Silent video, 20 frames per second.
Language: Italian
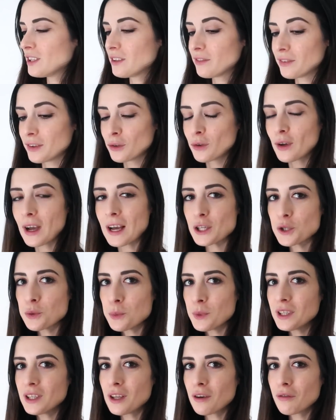avete fatto caso
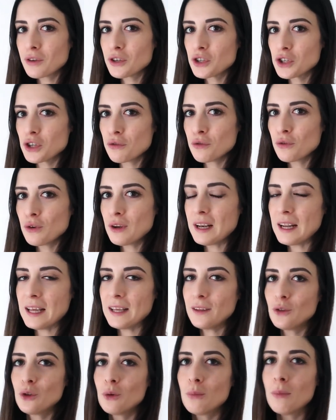mentre facevo il
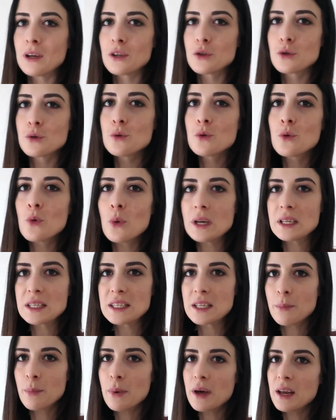letto ma su
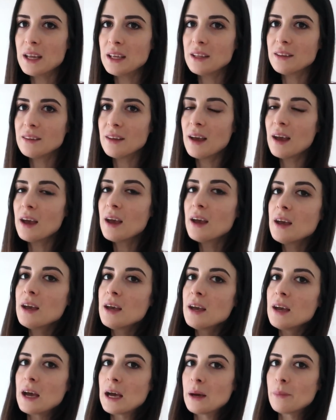questa parete
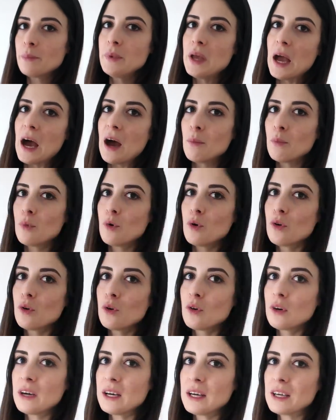
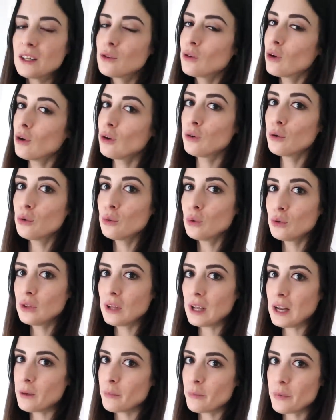abbiamo eh, tolto
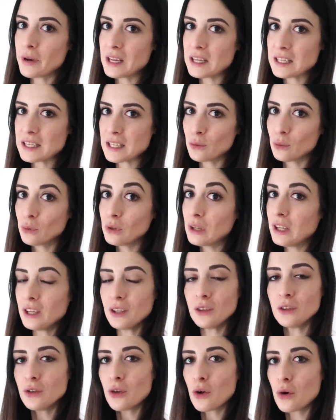tutte le prese, tutti gli
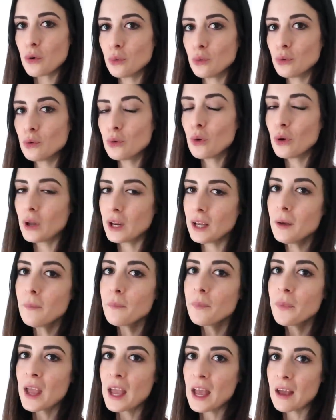
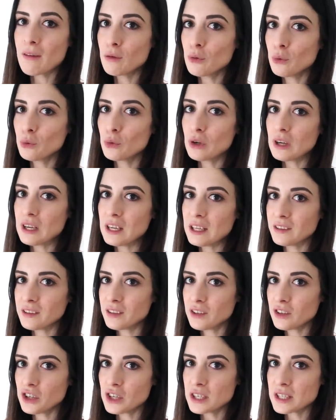interruttori è venuto
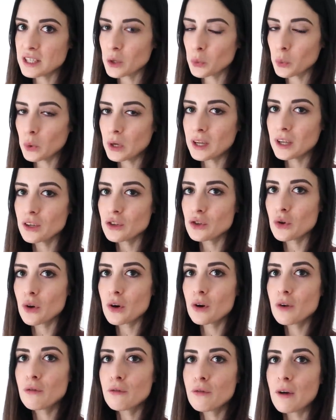l'elettricista qualche
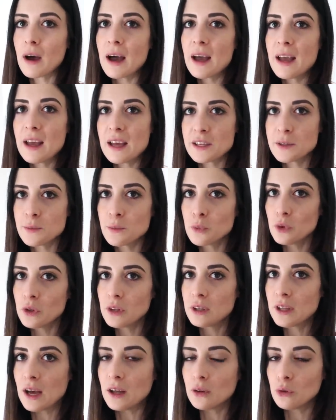giorno fa e ha
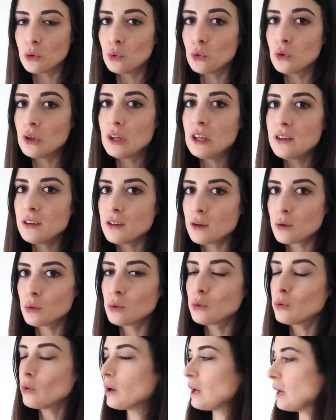smontato tutti gli
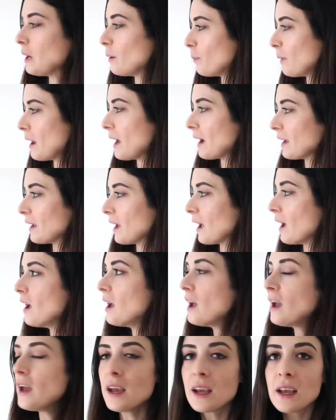interruttori, le placche
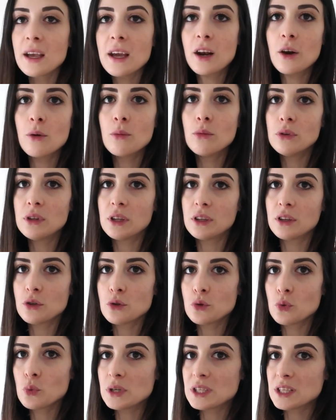che erano montate
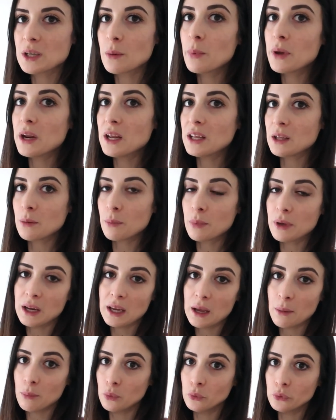su questa parete
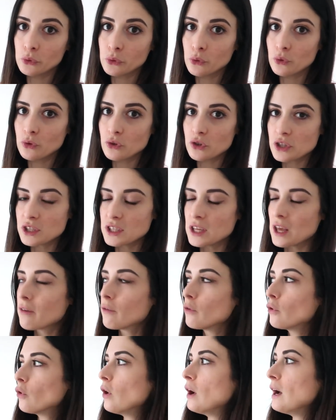perché appunto non ci
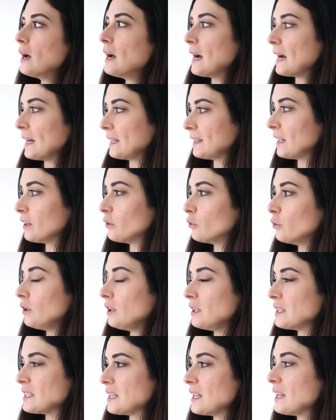servono andando ad
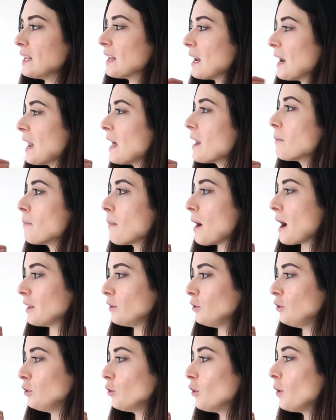inserire
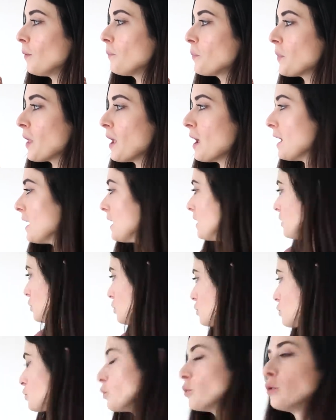l'armadio e
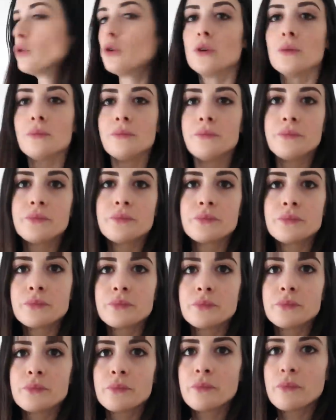ci sono
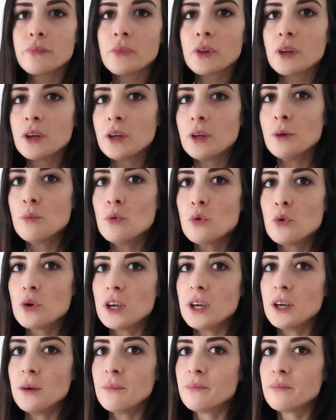i
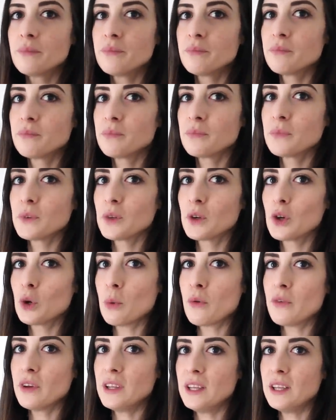buchi
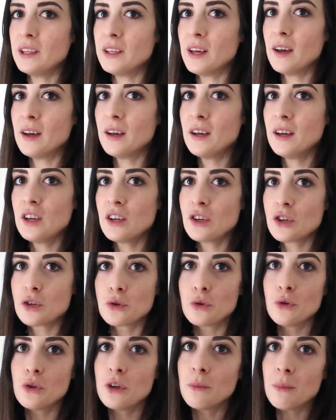come vedete ci
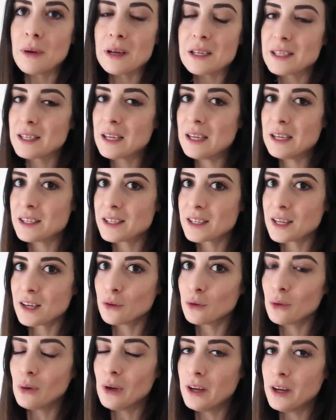sono rimaste le
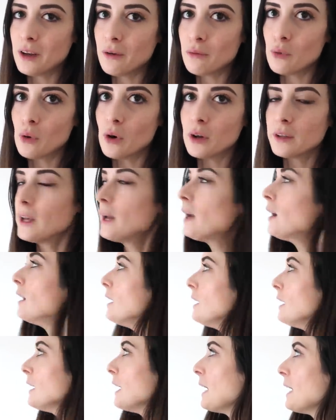scatoline vuote
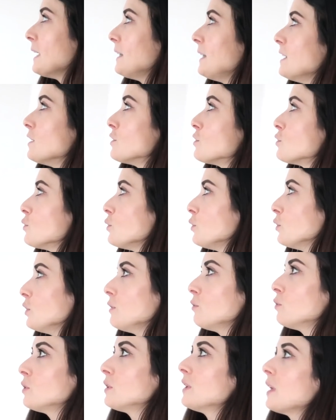adesso io
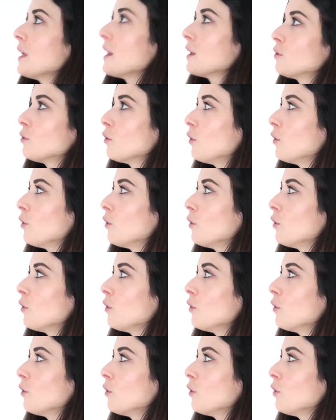devo andare a